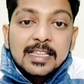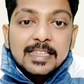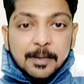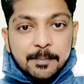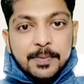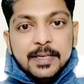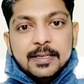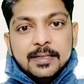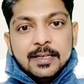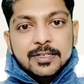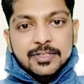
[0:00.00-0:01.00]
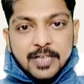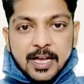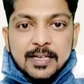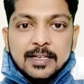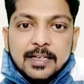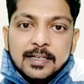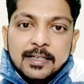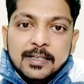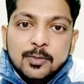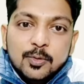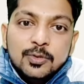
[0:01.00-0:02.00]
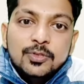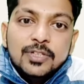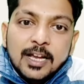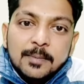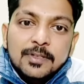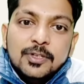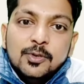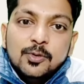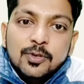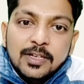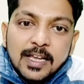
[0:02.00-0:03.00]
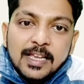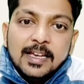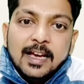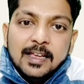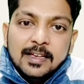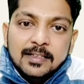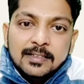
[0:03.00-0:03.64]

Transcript: तब भी शार्क ने उन चारा मछलियों को नहीं खाया